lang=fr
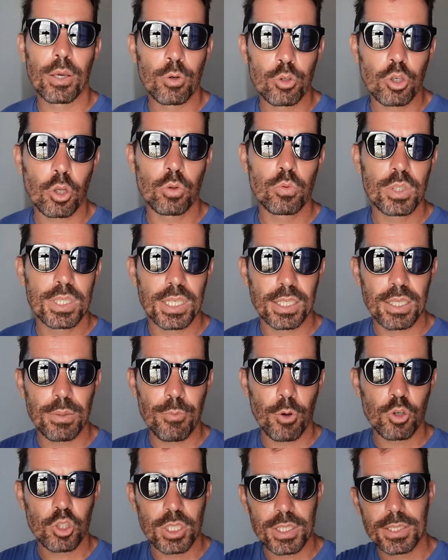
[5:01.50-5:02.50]
Et aujourd'hui, c'est
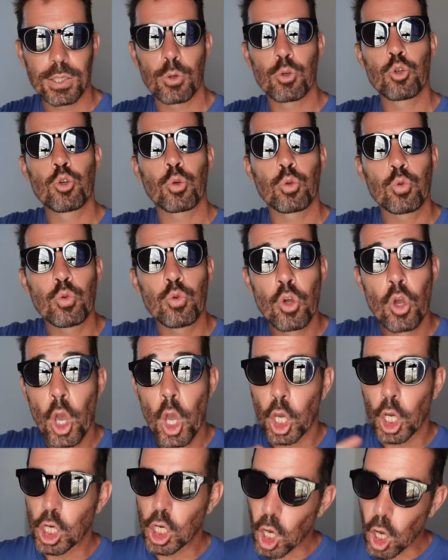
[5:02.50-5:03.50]
dimanche et c'est le jour du
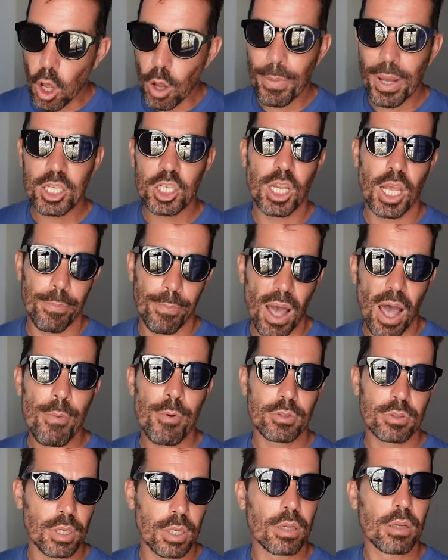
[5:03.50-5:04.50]
grand marché.
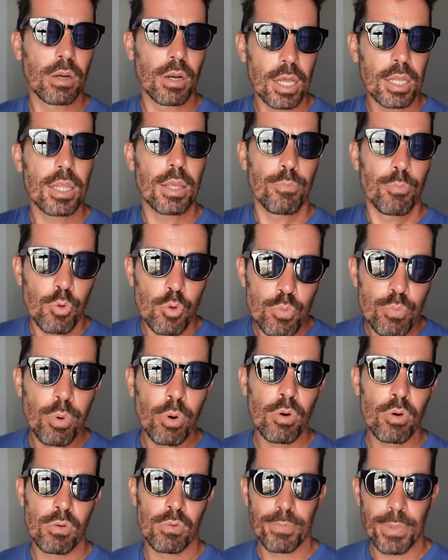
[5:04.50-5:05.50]
Apparemment, c'est l'un des plus
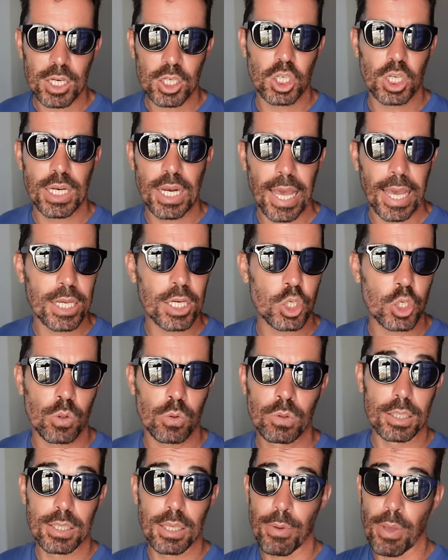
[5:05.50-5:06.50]
beaux marchés de la
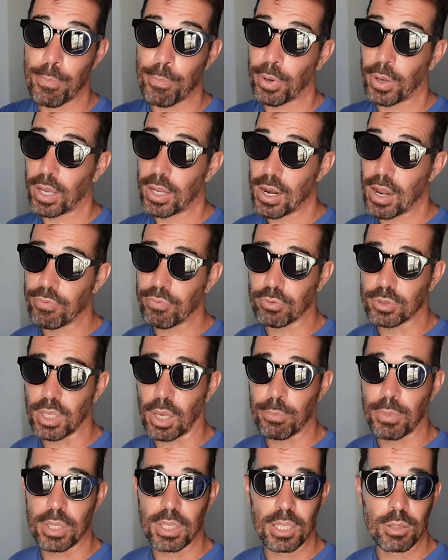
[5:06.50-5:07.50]
région. C'est même près de la
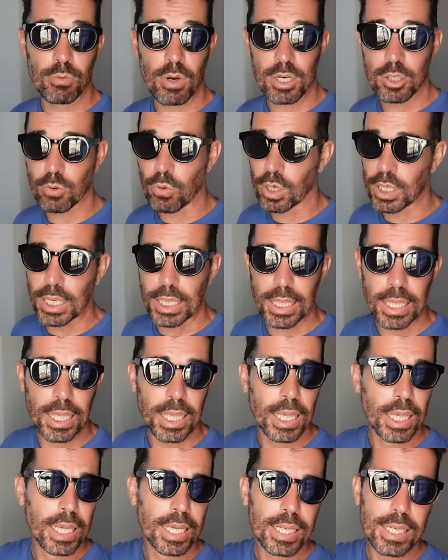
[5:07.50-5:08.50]
frontière béninoise, je crois qu'il y a
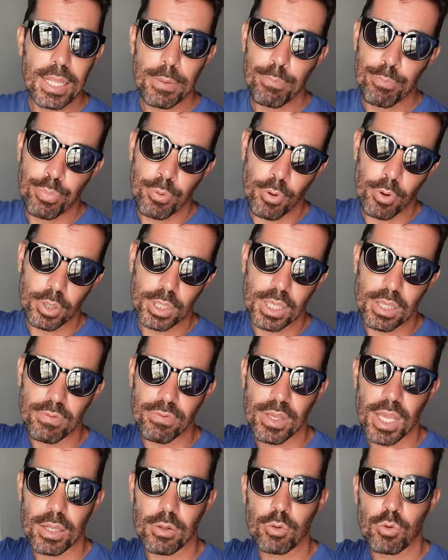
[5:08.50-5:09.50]
des, des peuls qui
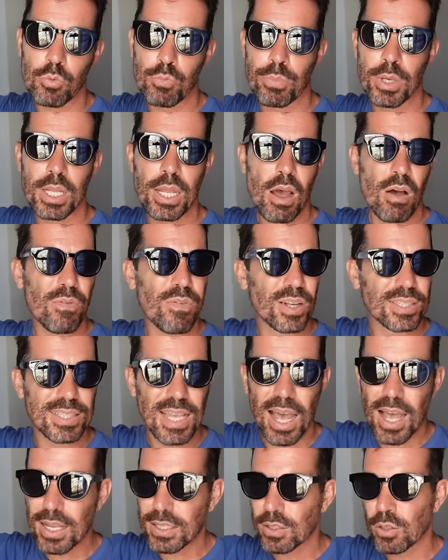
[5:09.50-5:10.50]
viennent du Bénin. Enfin,
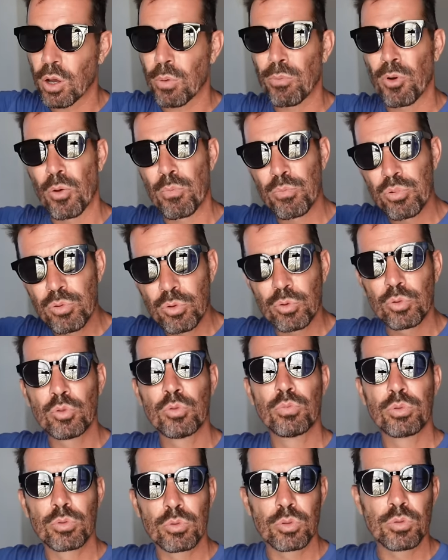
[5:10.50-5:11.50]
ça rassemble beaucoup,
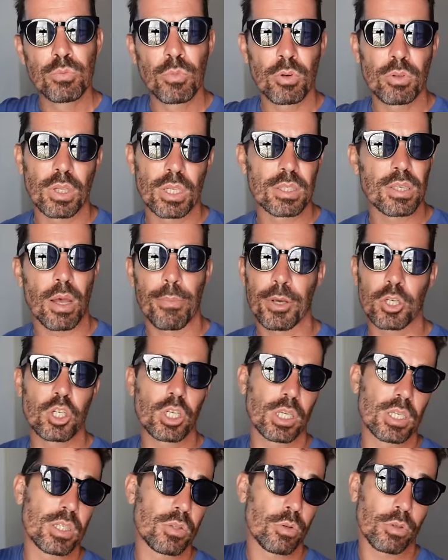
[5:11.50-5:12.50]
beaucoup de monde et c'est un
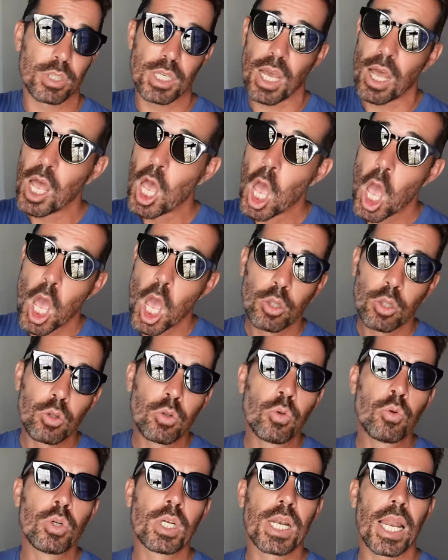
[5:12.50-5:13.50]
marché qui se tient
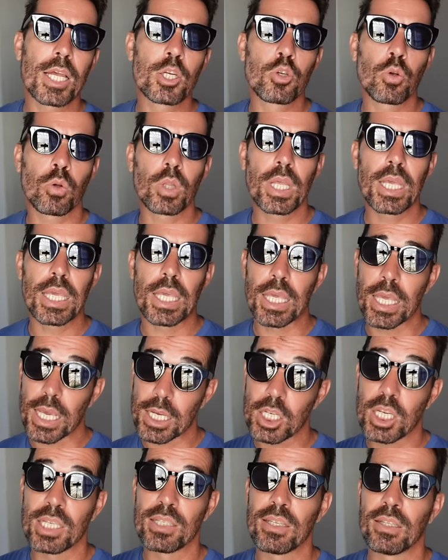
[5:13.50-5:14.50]
toute la journée.
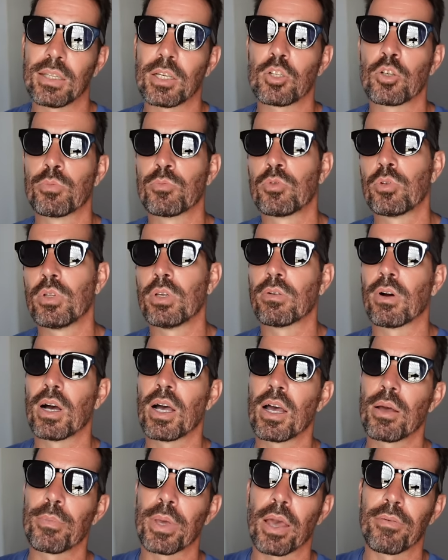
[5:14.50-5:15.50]
Hier, j'hésitais, je me suis dit, ouais,
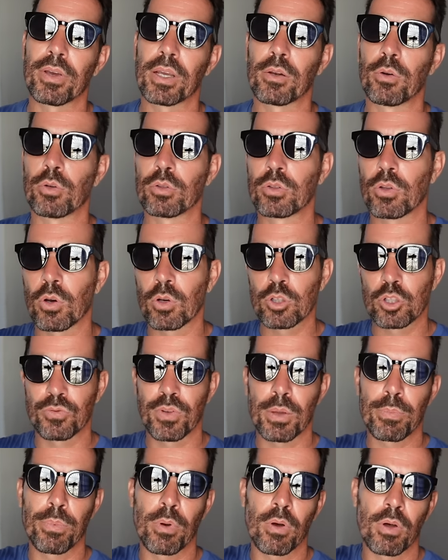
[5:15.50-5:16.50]
mais avec le temps que je
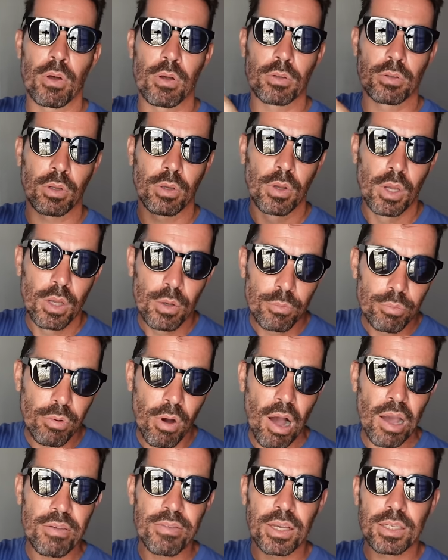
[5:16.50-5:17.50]
vais prendre,
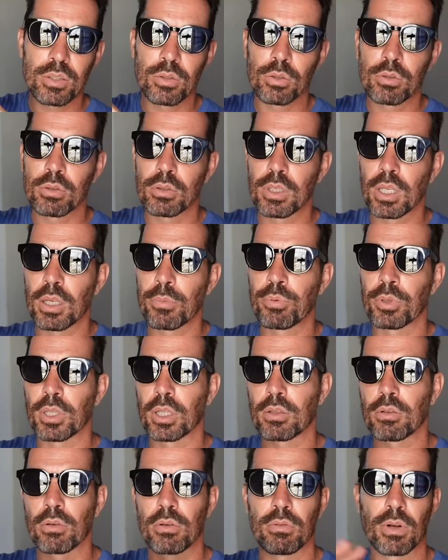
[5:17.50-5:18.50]
arriver à se coder
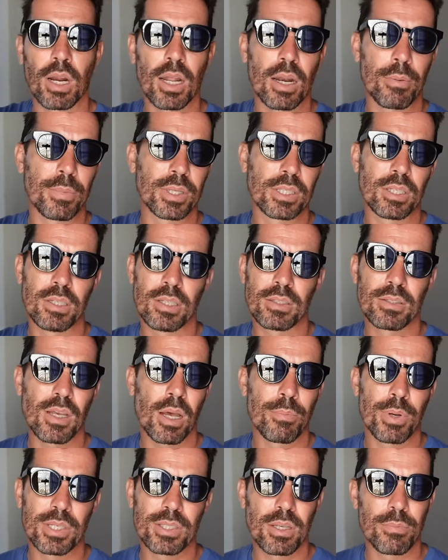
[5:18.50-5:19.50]
peut-être que voilà, la matinée
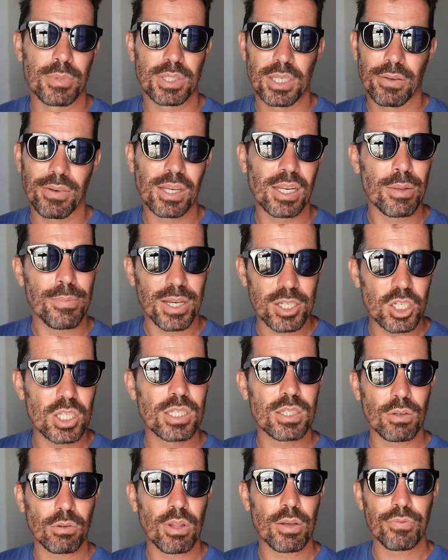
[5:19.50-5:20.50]
sera passée, mais c'est vrai que les marchés
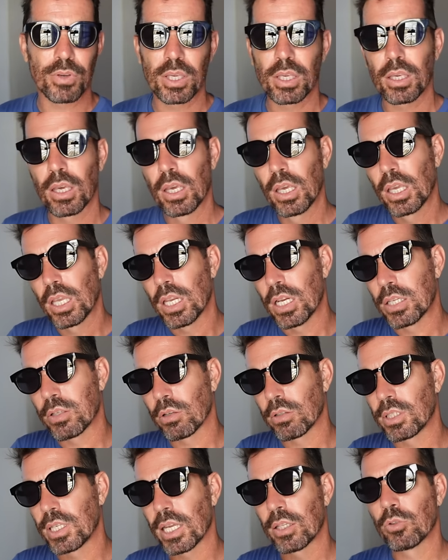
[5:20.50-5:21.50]
ici en Afrique, ils se
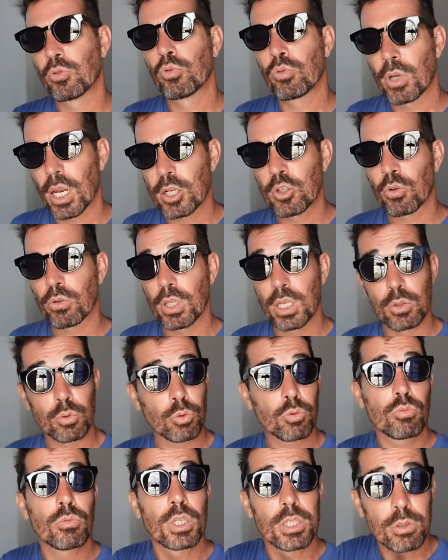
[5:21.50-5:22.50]
tiennent toute la journée et
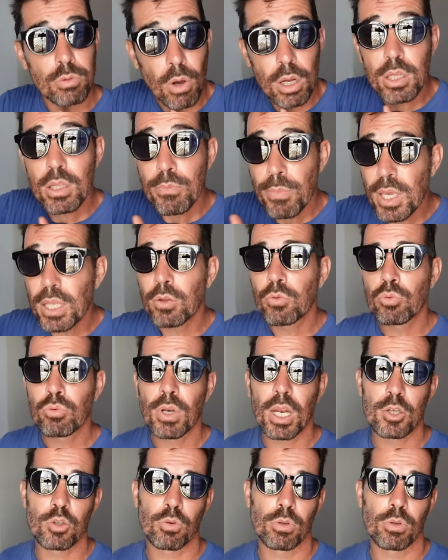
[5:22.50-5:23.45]
surtout ils sont animés toute la